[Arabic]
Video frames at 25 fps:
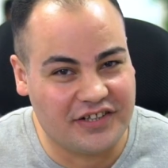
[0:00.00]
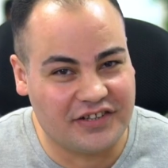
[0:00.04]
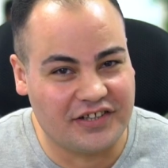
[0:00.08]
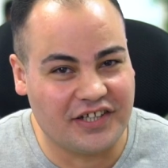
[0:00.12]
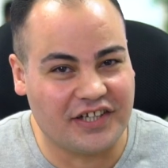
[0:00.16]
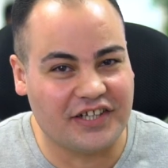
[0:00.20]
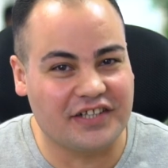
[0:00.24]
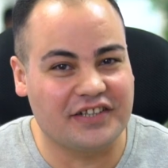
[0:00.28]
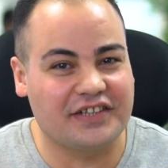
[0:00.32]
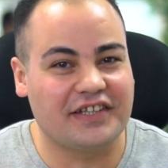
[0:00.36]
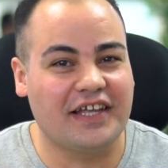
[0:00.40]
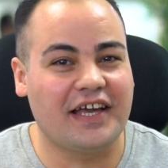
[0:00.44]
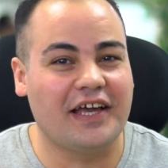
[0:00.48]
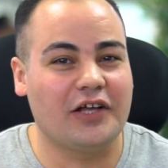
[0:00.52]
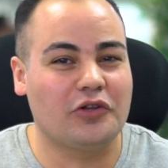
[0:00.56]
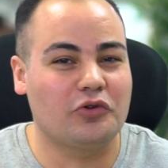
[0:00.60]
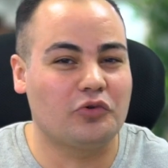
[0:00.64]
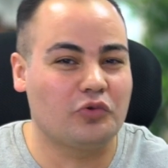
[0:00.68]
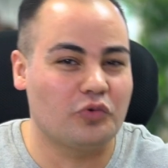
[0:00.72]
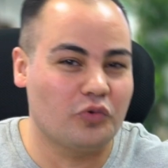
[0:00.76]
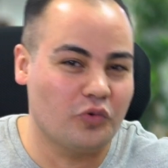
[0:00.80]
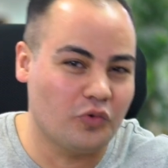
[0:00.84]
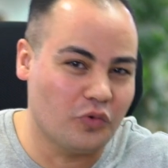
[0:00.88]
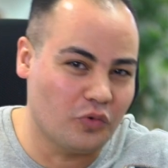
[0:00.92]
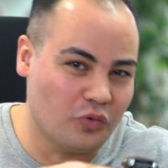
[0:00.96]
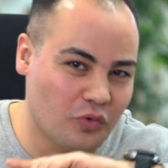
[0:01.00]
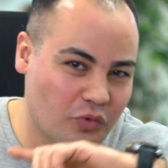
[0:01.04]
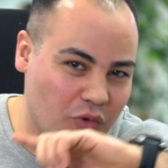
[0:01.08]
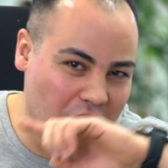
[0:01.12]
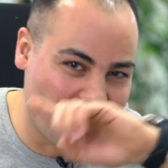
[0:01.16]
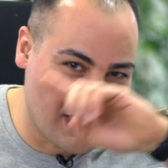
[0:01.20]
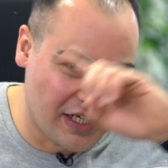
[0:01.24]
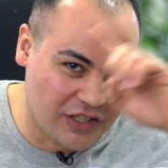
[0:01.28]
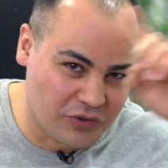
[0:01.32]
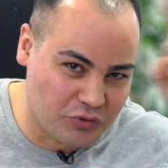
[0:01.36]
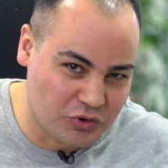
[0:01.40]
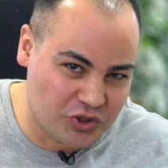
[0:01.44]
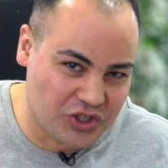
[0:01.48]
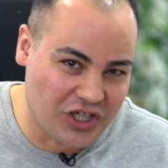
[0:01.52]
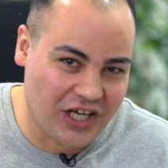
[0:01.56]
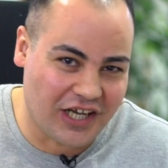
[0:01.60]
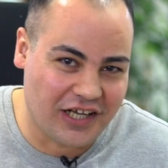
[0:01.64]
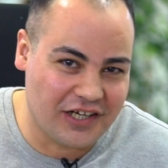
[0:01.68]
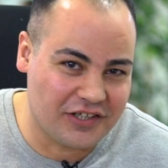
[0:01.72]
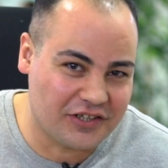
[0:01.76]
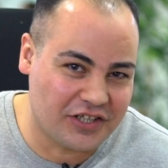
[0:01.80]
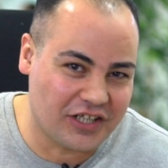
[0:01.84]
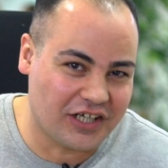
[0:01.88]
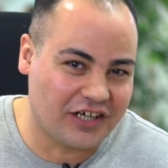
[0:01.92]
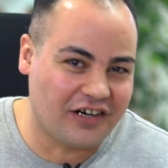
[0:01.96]
الترندات
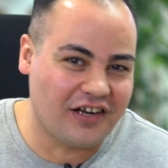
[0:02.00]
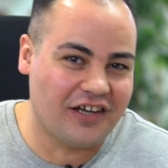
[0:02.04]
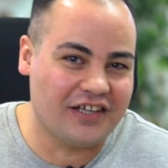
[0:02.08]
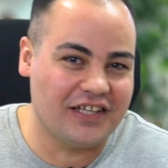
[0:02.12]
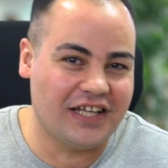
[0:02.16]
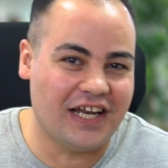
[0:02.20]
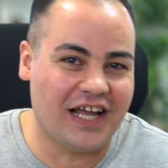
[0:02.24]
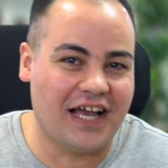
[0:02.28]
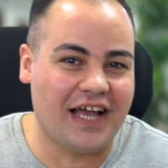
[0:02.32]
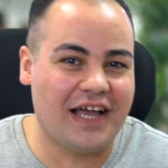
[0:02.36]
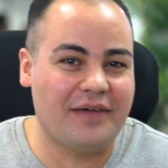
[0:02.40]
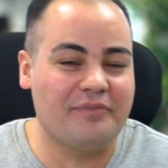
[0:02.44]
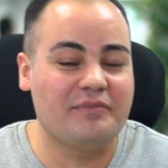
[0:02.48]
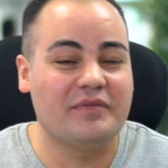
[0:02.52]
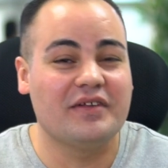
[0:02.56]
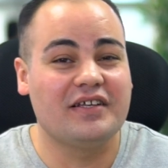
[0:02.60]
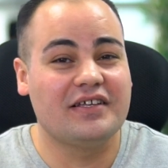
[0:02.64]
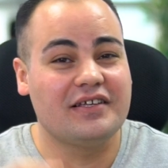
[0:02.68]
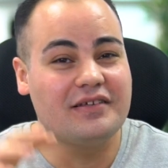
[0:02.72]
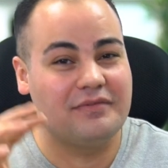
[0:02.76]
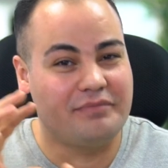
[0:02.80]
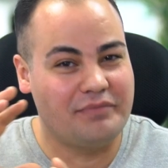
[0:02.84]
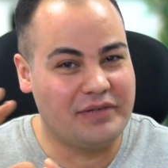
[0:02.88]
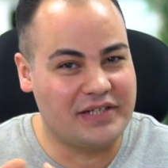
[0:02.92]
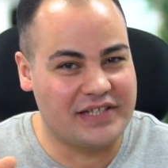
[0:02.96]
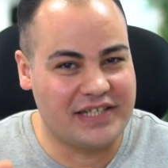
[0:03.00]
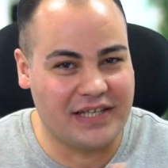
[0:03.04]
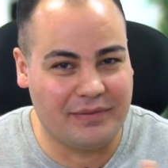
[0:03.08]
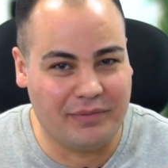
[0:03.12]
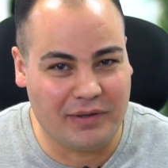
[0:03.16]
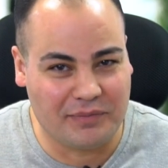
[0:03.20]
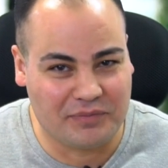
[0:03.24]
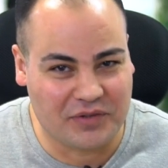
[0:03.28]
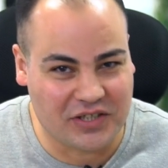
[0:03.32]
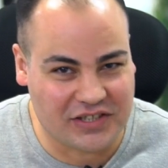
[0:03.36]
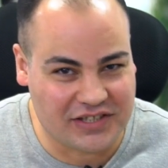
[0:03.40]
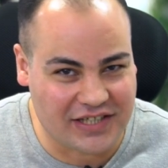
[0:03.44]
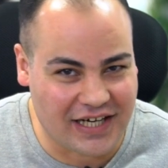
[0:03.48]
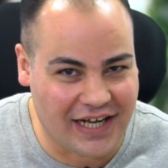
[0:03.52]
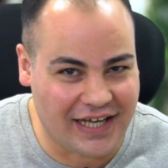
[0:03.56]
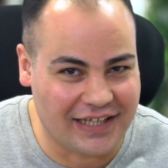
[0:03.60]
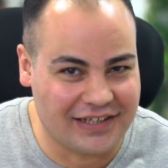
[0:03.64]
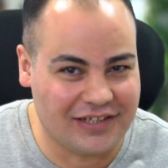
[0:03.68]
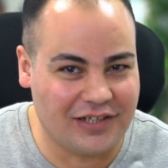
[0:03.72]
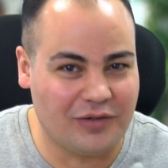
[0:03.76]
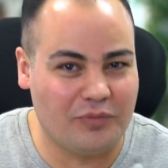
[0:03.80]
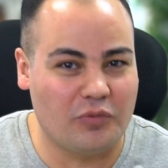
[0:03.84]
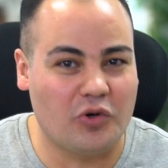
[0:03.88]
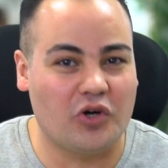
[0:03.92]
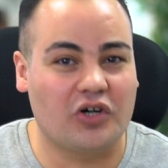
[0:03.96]
وشغلت الراي العام بسبب
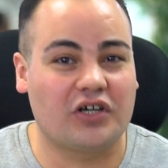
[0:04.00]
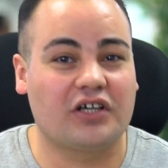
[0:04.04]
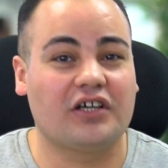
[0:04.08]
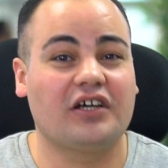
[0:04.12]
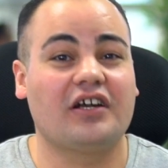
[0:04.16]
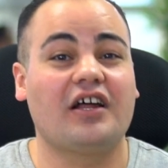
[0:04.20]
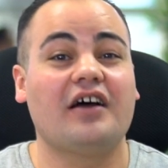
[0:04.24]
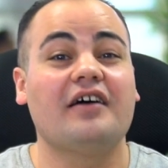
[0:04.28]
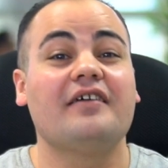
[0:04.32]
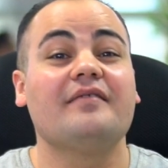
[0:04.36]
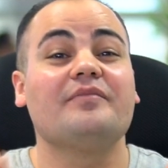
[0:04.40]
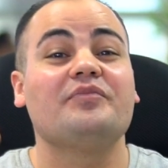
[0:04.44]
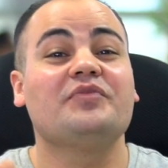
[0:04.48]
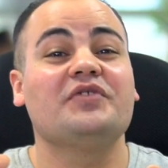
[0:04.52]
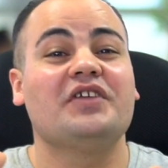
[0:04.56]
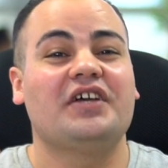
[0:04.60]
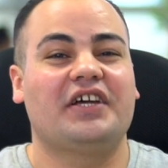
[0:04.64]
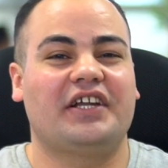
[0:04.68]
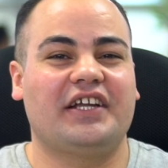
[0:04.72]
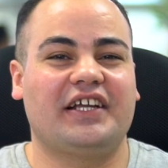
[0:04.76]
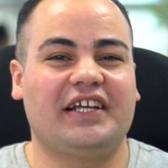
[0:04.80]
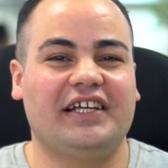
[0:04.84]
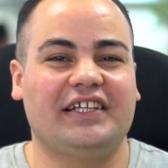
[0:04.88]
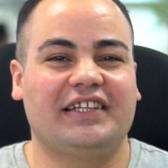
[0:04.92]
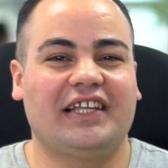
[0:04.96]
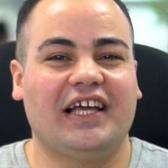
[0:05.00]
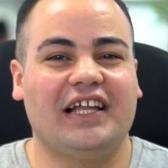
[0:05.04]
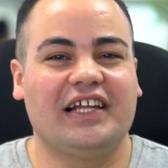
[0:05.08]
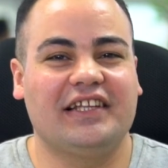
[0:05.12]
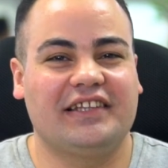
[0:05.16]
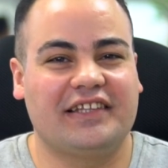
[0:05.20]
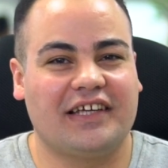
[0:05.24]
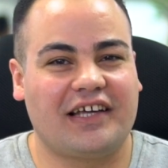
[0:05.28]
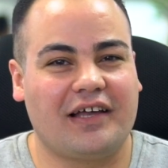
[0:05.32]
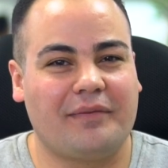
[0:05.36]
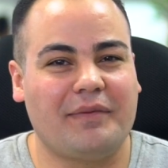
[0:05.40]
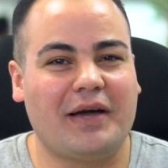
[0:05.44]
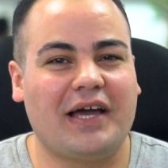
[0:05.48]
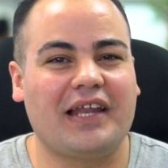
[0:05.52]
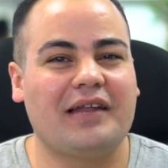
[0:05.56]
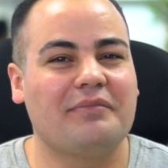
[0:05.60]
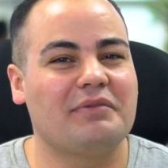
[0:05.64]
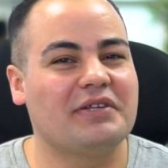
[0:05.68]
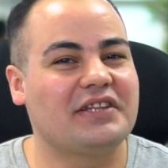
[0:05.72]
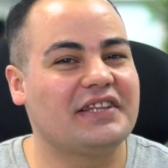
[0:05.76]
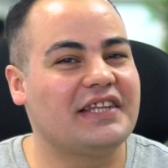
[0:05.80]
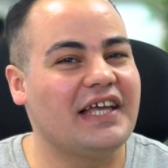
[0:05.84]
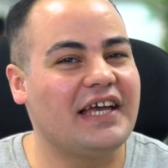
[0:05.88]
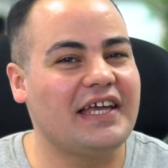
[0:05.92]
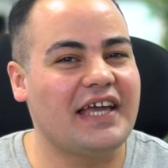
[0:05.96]
تصريحات المؤخره رجعت قالت يا جماعه انا
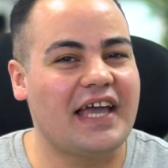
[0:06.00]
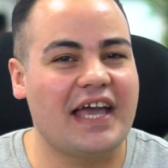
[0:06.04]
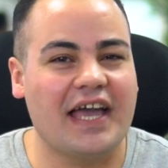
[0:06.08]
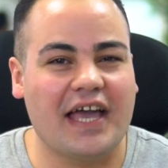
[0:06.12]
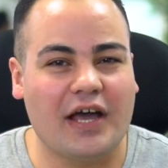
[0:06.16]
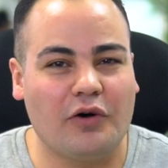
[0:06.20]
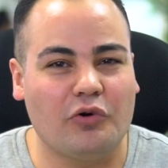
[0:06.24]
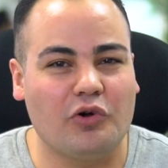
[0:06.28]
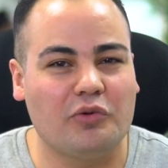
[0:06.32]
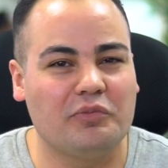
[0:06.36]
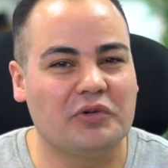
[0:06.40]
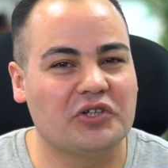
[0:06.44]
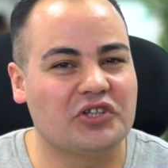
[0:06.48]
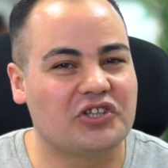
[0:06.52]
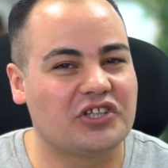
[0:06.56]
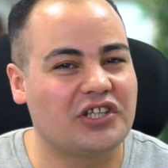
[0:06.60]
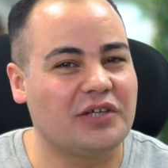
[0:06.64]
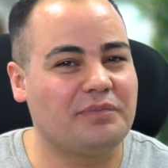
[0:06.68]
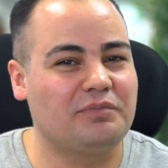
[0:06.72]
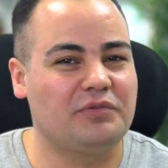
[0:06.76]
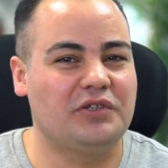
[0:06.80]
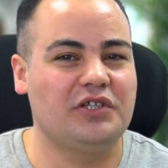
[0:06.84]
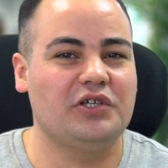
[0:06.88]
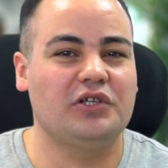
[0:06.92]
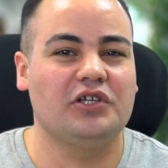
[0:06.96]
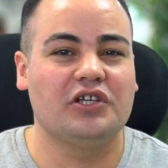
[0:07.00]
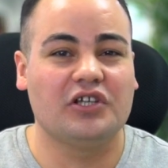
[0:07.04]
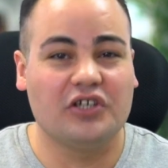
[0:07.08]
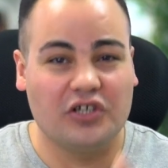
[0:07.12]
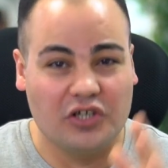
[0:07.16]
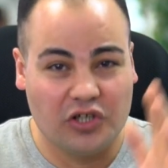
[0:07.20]
متضايقه قوي من طيبتي